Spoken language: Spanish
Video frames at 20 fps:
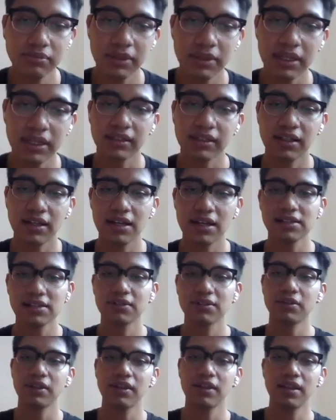para generar
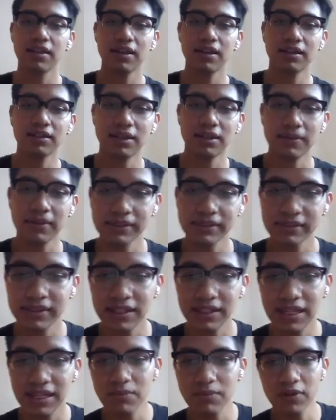seguridad a través de
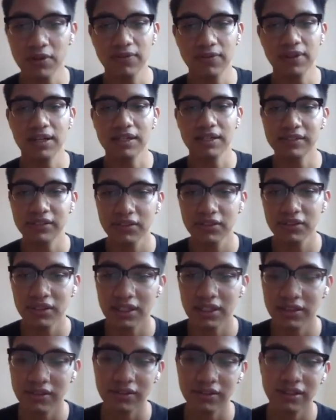la modificación
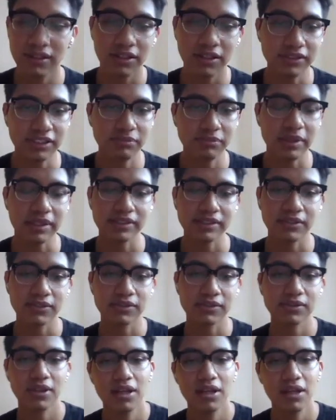de los
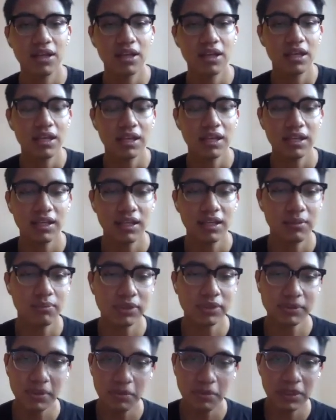espacios. Eh,
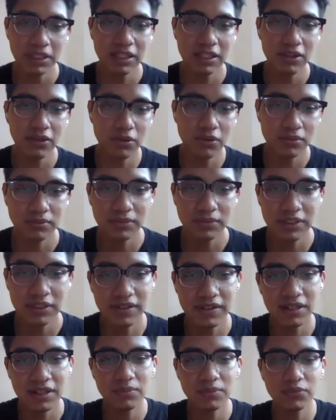pues bienvenido,
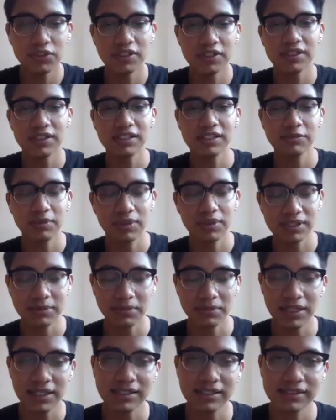Michel. Muchas gracias por
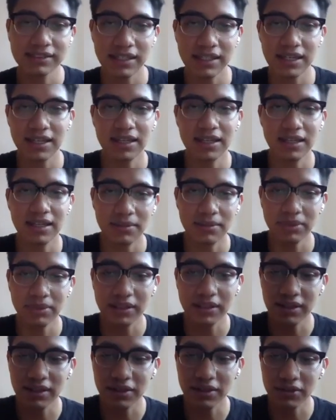aceptar esta
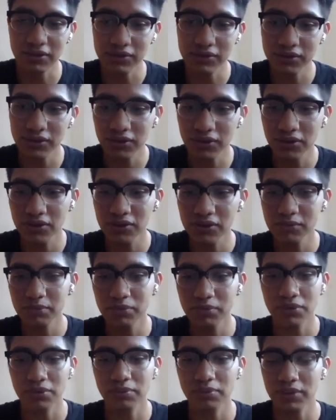plática con nosotros,
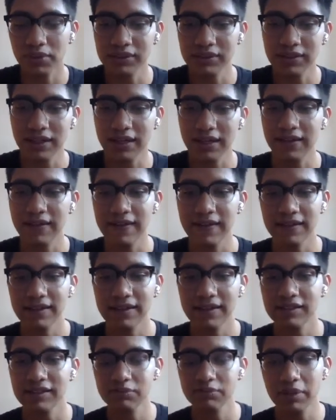por, estar aquí en
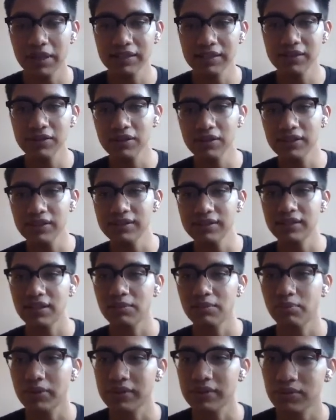este espacio. Este,
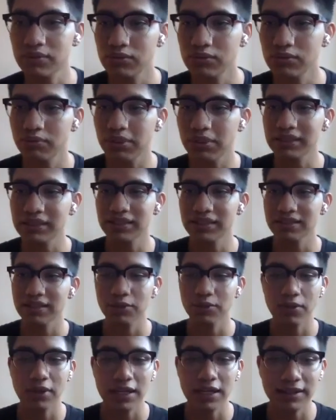pues un placer
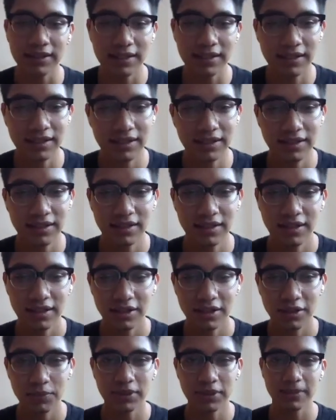saludarte.
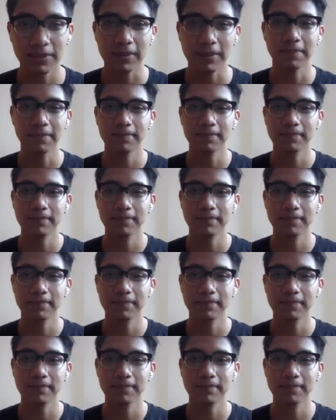Muchas